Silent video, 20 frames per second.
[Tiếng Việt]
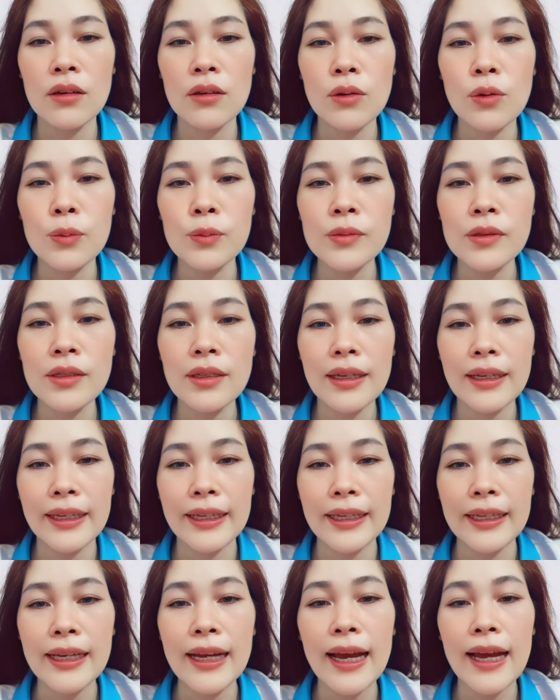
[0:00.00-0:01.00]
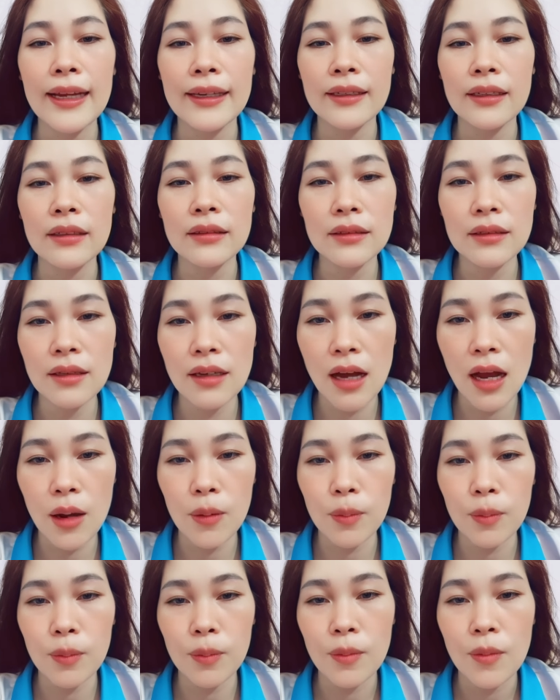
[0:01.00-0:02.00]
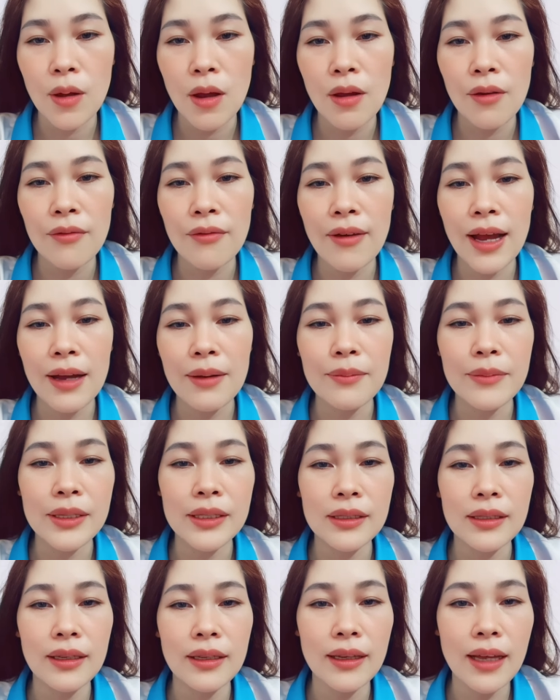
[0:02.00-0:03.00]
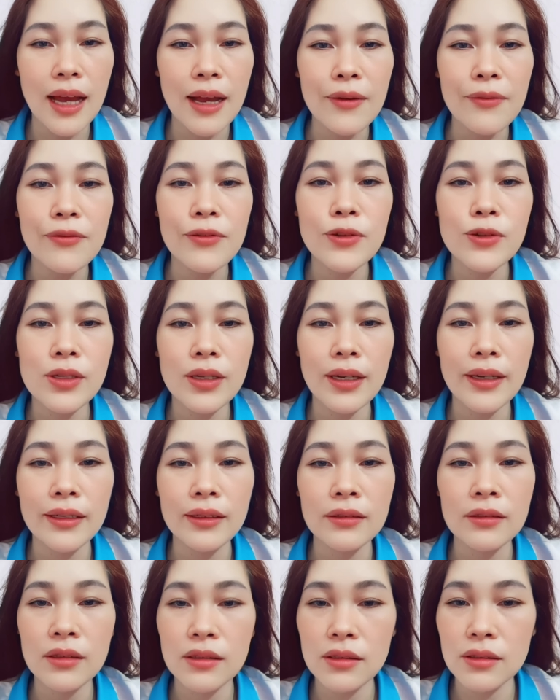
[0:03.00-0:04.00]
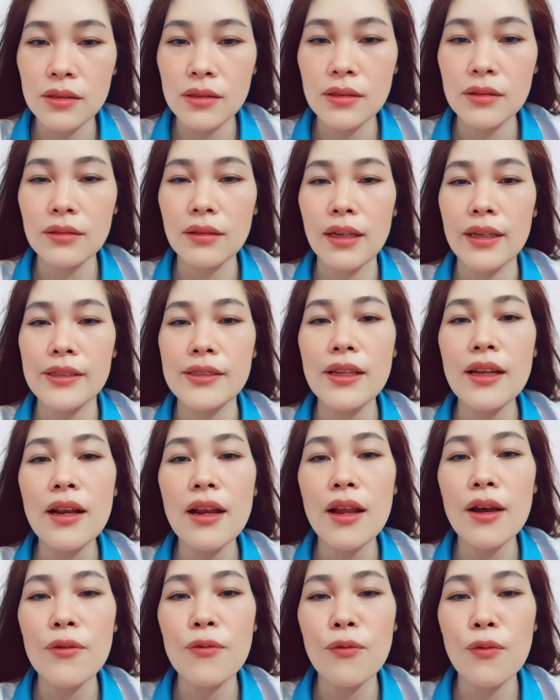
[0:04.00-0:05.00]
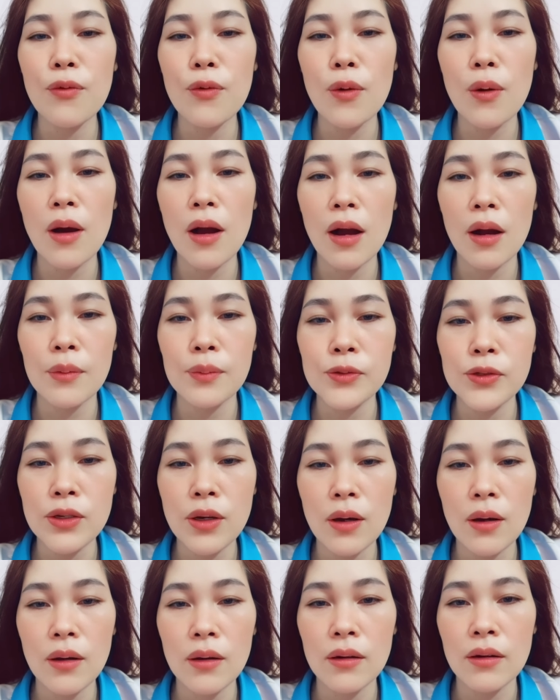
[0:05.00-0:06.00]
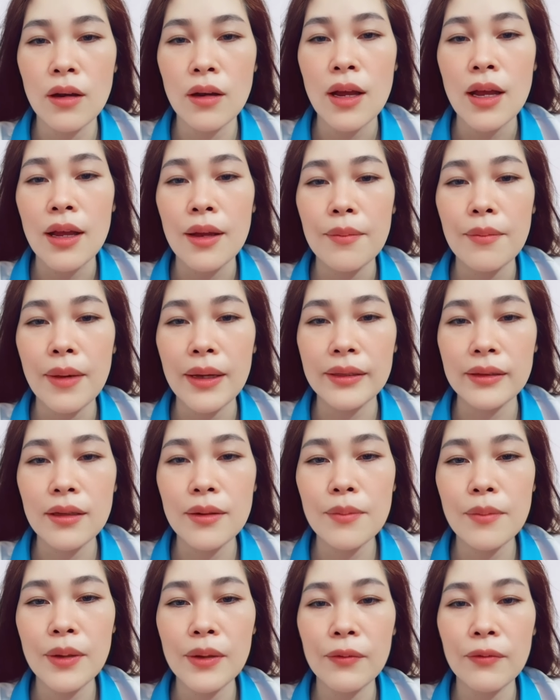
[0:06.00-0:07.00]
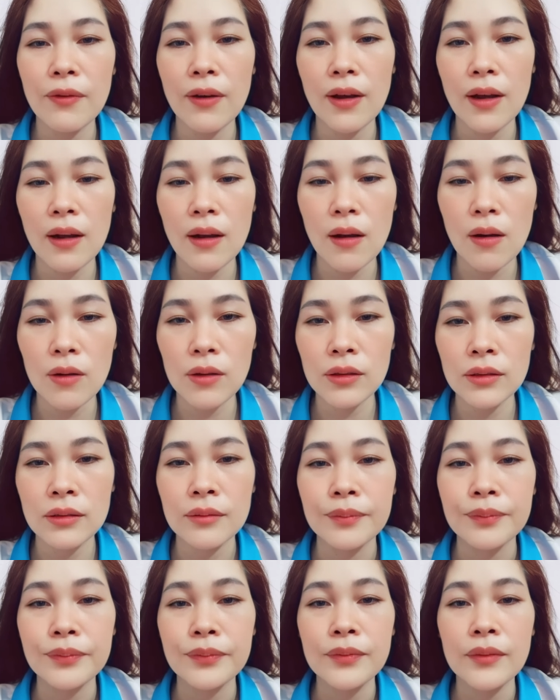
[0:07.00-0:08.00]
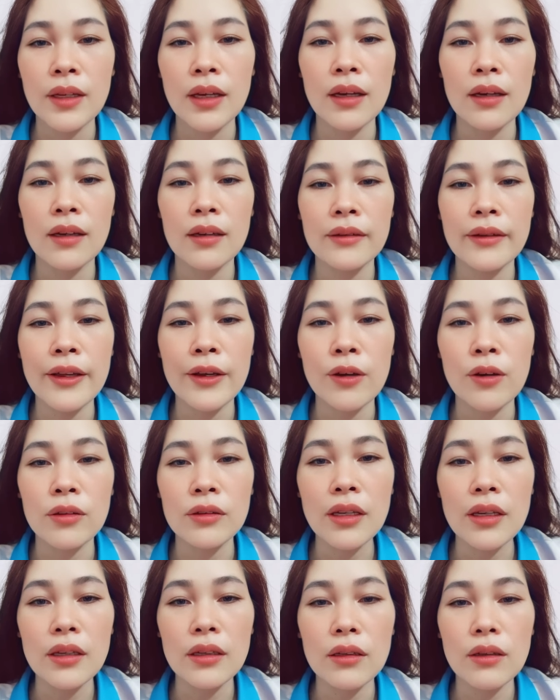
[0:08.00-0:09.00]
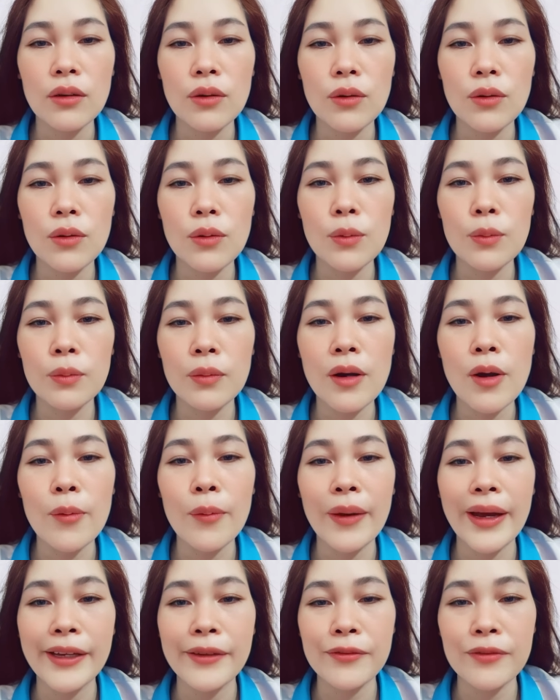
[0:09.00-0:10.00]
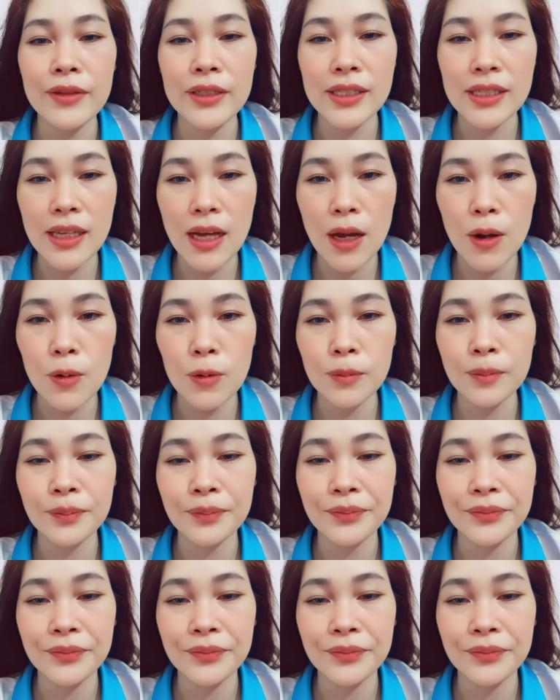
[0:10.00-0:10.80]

cũng như là cái khả năng tự học. Và mình thấy app FutureLang thực sự là rất là phù hợp cho bản thân mình và con để có thể cùng đồng hành với nhau.